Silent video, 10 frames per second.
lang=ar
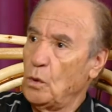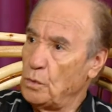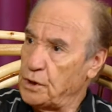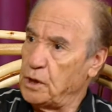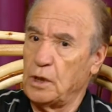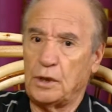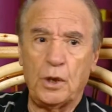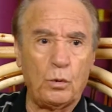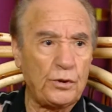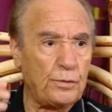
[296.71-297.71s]

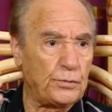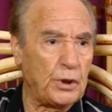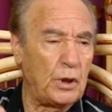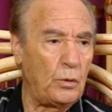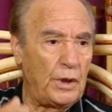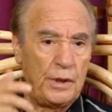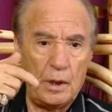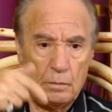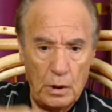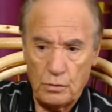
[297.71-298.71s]
وشكيكدا وقسمطينه
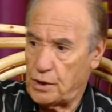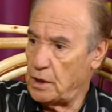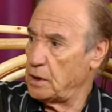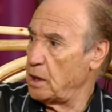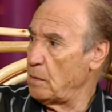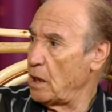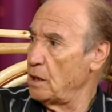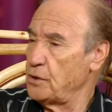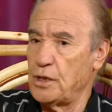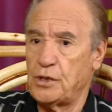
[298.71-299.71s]
وعنابه وزيد كما
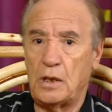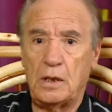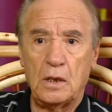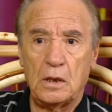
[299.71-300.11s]
قال جيجل